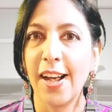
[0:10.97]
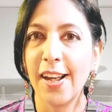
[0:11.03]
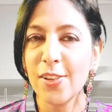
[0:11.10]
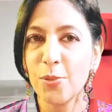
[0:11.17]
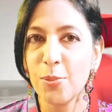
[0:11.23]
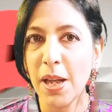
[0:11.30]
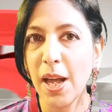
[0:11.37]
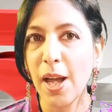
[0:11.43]

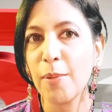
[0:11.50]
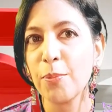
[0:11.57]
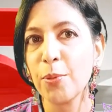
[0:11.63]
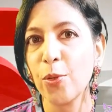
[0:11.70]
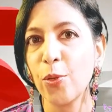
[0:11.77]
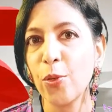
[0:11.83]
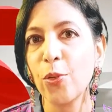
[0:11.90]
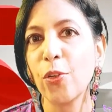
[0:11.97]
आज मैं
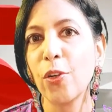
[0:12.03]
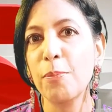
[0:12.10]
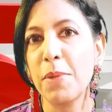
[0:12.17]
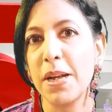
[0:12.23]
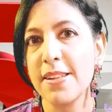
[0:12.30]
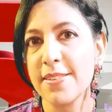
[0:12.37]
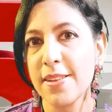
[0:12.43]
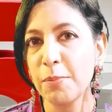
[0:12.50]
आपको कोई
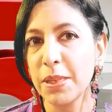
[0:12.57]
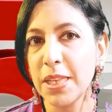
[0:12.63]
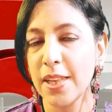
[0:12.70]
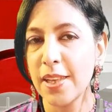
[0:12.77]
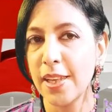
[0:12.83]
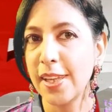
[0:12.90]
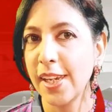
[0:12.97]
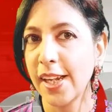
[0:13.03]
मेडिसिन
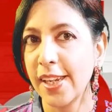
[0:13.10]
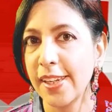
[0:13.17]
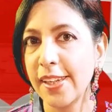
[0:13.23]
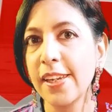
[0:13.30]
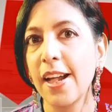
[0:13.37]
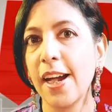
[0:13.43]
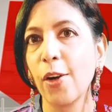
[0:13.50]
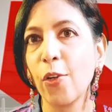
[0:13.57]
बताने नहीं
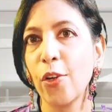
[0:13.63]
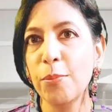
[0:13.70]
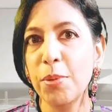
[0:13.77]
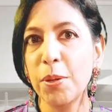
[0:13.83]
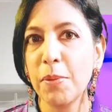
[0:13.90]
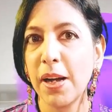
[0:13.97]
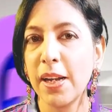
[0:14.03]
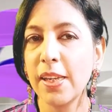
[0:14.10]
आई कोई
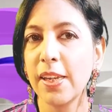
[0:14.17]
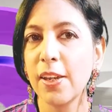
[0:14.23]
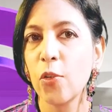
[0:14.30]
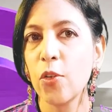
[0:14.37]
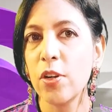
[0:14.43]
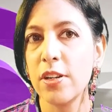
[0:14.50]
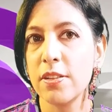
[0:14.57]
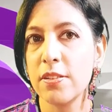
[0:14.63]
बीमारी के
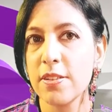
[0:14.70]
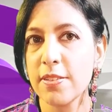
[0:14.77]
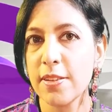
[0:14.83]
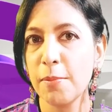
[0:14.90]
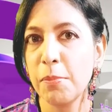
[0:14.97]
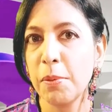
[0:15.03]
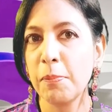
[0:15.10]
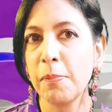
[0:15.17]
कोई डिजीज़
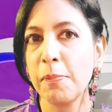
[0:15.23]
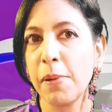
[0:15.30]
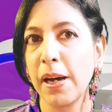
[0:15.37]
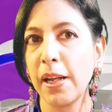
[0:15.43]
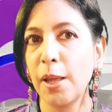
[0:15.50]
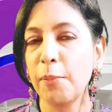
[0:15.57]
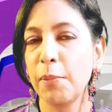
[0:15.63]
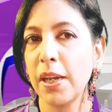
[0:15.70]
के
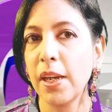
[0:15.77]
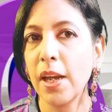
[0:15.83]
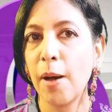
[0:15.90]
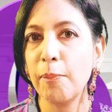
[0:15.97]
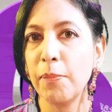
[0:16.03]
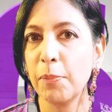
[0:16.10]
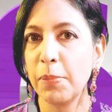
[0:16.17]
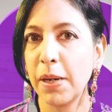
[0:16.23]
बारे में
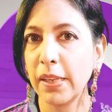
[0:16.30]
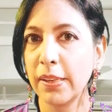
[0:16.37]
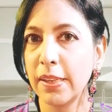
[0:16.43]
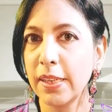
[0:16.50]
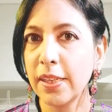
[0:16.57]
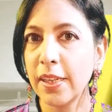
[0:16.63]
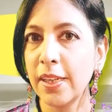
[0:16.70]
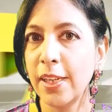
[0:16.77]
हमने बात
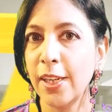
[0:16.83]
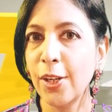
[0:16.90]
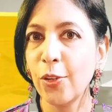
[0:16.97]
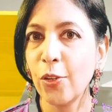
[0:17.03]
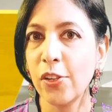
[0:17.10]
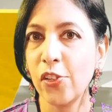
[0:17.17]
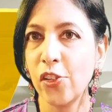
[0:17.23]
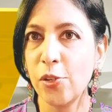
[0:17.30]
नहीं करनी
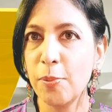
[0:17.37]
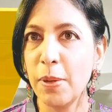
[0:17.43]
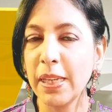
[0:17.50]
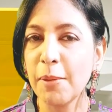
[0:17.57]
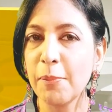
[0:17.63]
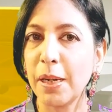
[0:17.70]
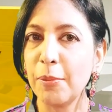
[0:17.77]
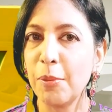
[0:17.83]
कोई
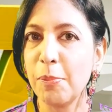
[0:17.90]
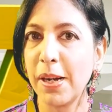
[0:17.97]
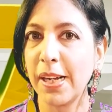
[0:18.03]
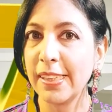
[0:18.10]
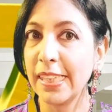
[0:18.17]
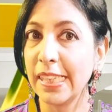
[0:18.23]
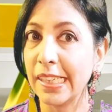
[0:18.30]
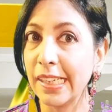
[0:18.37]
ट्रीटमेंट के बारे में
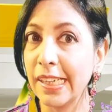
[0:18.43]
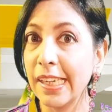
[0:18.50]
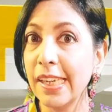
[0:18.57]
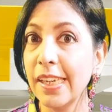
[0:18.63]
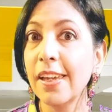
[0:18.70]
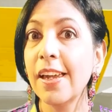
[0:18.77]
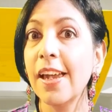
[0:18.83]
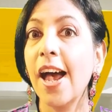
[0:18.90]
बात नहीं
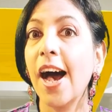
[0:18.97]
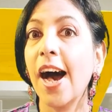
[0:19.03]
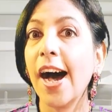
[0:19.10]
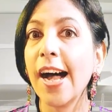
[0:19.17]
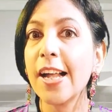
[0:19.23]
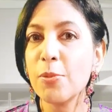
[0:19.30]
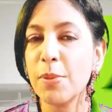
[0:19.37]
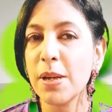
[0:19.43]
करनी
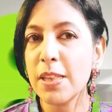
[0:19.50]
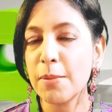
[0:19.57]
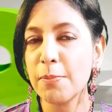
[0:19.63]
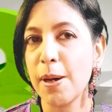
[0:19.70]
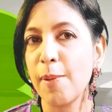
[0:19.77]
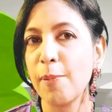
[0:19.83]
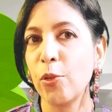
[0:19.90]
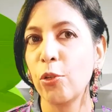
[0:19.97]
आज मैं
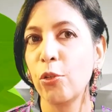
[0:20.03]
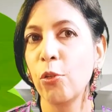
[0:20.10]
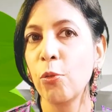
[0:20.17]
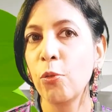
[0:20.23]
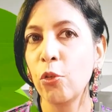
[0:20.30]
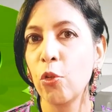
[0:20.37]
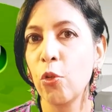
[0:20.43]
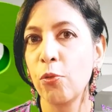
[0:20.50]
तमाम
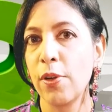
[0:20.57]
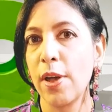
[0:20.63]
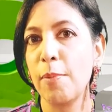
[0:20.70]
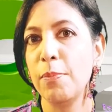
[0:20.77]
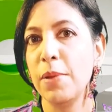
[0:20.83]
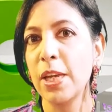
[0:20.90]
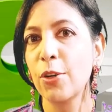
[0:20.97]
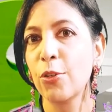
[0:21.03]
यूट्यूब
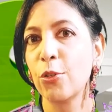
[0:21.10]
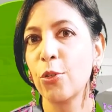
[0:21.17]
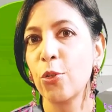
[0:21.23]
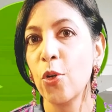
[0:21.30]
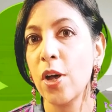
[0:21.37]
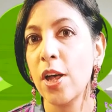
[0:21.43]
फैमिली को